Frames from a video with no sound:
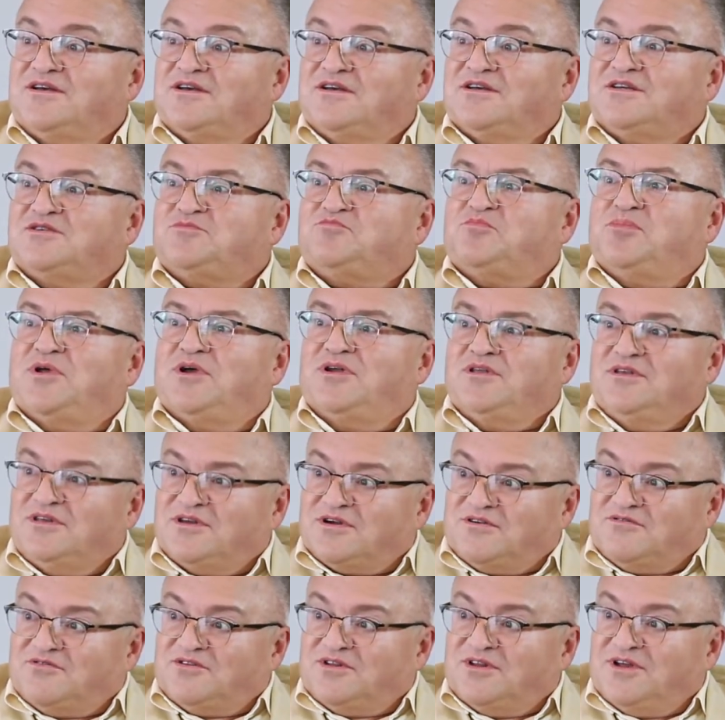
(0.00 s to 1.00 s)

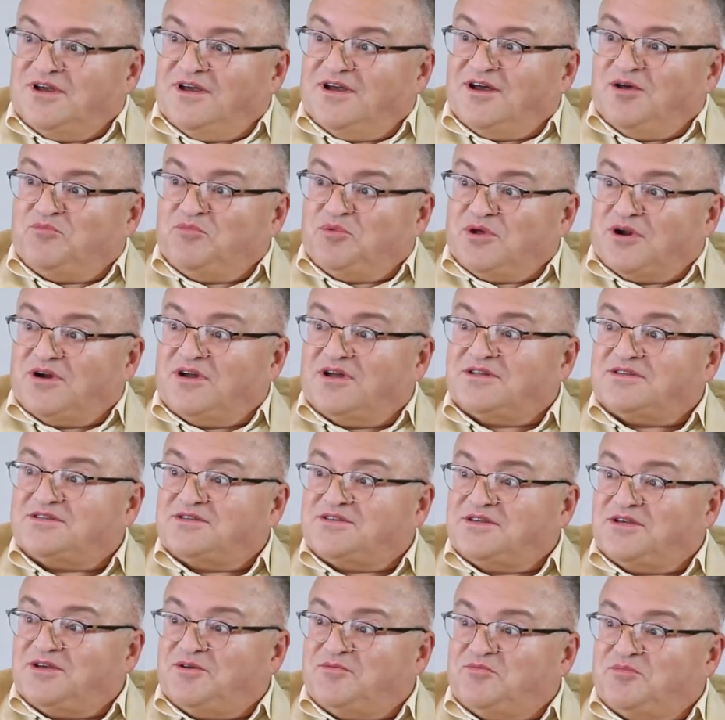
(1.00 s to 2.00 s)
спланированная
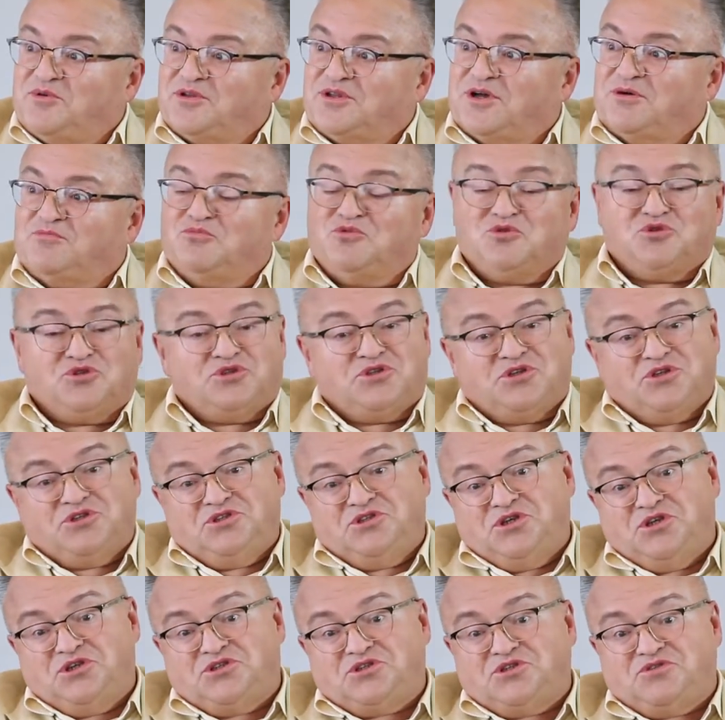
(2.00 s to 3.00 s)
операция, потому что
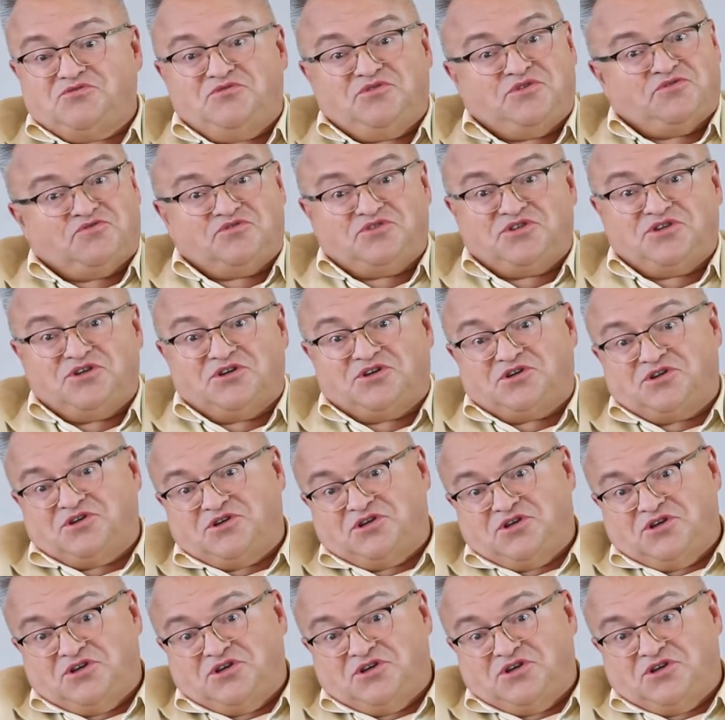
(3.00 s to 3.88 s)
действия всех